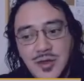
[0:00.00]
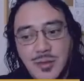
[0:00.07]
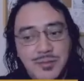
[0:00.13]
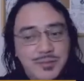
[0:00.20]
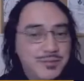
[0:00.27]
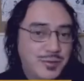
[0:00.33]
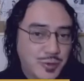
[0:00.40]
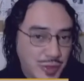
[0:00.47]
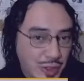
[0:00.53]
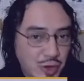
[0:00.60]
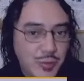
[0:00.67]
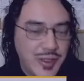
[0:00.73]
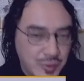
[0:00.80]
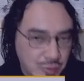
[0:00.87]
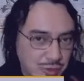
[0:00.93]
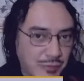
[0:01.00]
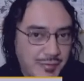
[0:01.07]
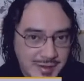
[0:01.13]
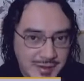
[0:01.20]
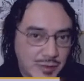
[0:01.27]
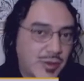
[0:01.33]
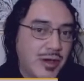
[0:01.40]
só quando ele começou a
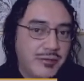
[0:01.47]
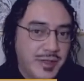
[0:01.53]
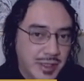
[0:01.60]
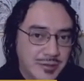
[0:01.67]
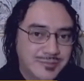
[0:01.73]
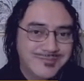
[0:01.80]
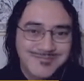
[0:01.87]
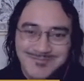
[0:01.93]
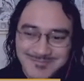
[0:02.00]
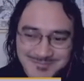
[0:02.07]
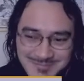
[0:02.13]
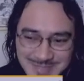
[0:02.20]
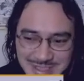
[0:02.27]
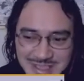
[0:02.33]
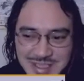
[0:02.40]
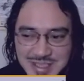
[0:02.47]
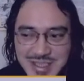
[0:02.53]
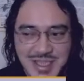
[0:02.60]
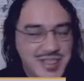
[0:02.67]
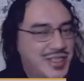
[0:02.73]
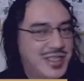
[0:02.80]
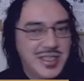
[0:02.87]
fazer o avião,
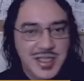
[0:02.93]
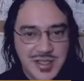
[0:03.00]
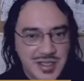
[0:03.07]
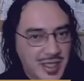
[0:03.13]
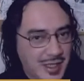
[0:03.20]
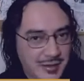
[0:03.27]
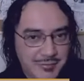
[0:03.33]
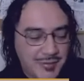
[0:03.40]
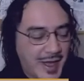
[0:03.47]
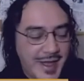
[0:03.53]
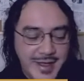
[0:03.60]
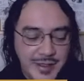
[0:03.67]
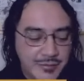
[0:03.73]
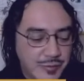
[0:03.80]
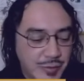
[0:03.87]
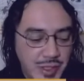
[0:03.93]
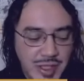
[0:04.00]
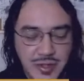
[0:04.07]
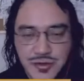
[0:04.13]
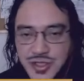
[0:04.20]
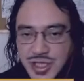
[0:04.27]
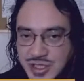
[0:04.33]
já tinha já flyer
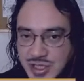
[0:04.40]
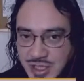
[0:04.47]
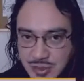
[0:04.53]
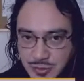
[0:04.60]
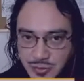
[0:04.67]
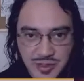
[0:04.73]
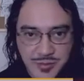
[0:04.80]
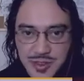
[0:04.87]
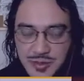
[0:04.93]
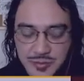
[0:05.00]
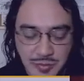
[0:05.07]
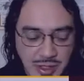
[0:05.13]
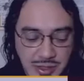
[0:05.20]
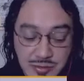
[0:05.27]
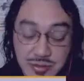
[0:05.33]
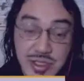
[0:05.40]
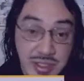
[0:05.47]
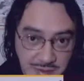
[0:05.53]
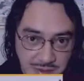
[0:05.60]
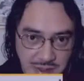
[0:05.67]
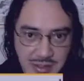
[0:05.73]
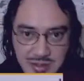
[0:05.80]
voando, já tinha 14 bis voando,
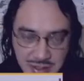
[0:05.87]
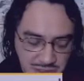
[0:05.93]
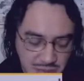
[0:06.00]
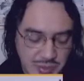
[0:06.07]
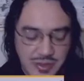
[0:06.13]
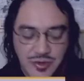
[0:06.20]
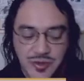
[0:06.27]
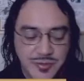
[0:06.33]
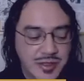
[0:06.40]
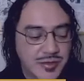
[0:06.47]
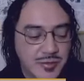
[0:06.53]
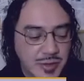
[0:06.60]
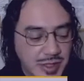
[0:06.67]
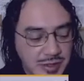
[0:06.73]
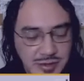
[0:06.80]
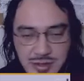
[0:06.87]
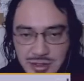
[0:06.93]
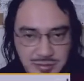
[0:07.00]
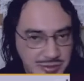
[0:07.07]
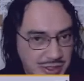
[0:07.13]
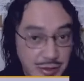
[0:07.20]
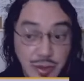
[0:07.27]
dizem, né? Já tinha 14 bis voando,
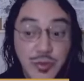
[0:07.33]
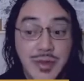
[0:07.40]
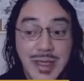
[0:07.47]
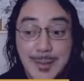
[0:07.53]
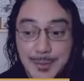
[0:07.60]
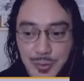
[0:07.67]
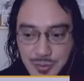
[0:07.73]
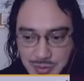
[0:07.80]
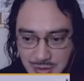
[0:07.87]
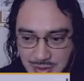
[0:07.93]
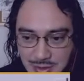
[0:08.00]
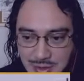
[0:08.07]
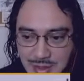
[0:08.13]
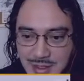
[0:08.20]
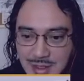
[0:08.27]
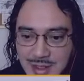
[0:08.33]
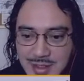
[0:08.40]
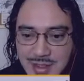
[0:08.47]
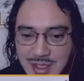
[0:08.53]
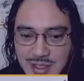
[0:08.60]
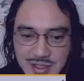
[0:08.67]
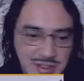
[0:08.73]
então já não deu tempo.
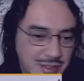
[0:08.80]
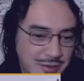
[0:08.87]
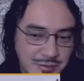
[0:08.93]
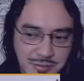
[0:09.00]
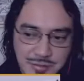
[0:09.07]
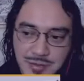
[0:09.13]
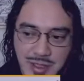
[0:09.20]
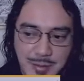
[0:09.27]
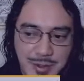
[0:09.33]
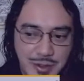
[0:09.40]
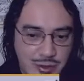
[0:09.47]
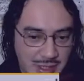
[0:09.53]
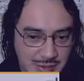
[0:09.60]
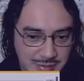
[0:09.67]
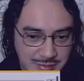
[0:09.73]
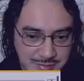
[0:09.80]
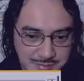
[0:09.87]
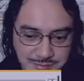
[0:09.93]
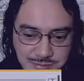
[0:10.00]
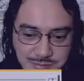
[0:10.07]
Entende? Então foi abandonado.